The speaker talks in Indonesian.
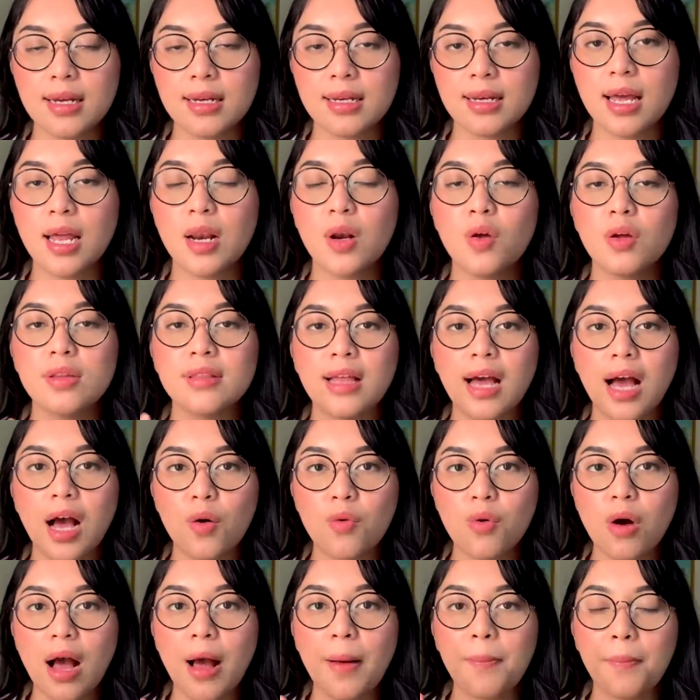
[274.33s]
dan lo
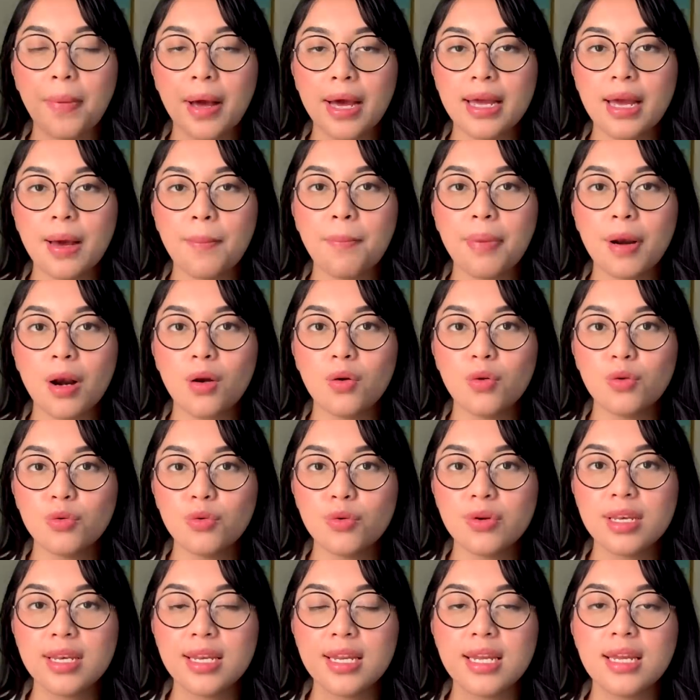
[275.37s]
tahu apa yang
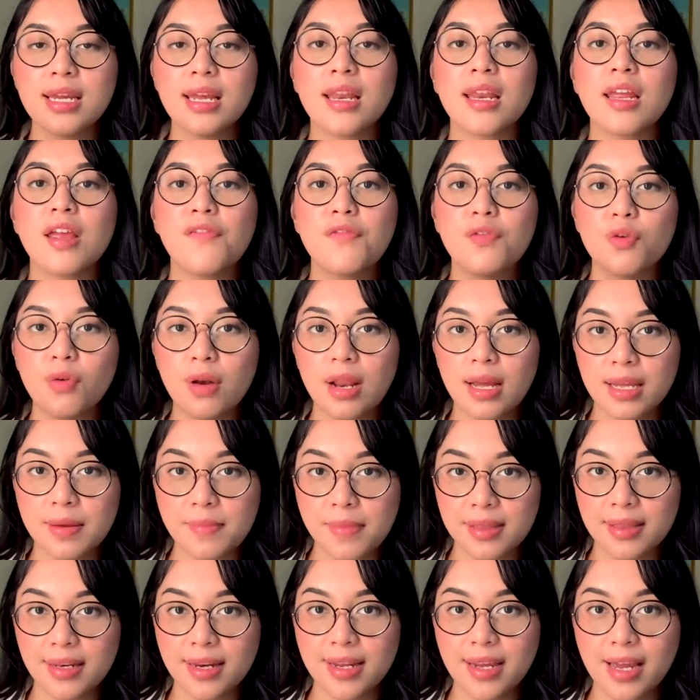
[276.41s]
perlu di review lagi
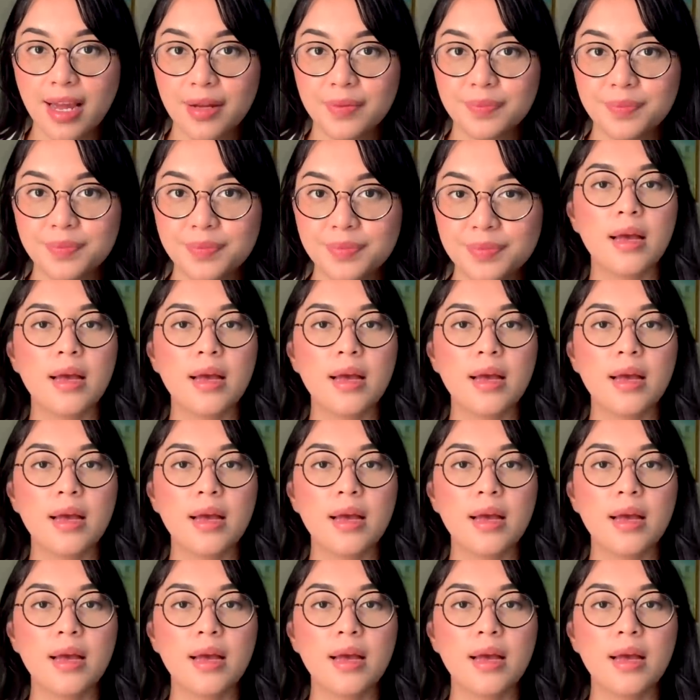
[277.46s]
materinya.